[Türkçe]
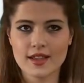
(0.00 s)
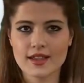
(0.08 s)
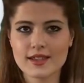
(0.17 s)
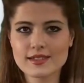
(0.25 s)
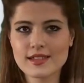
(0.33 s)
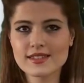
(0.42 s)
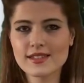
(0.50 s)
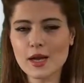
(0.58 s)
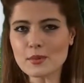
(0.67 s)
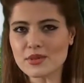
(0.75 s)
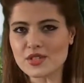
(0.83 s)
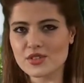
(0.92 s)
Elde
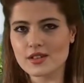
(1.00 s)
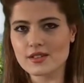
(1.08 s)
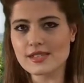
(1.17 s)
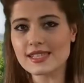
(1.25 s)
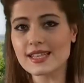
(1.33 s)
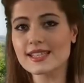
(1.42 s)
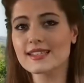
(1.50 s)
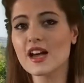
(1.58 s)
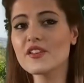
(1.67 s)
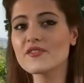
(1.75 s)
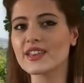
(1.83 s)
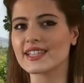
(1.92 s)
edilen başarının
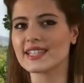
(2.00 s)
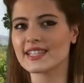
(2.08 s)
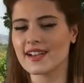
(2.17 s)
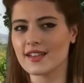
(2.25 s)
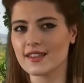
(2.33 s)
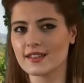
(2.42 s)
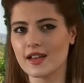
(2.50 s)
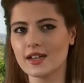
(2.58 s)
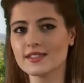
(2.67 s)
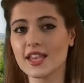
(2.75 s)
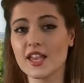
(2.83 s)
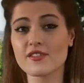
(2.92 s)
satılan ve
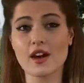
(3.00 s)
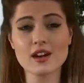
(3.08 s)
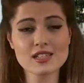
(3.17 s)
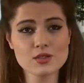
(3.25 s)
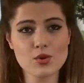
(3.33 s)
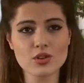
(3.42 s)
kiralanan ev arsa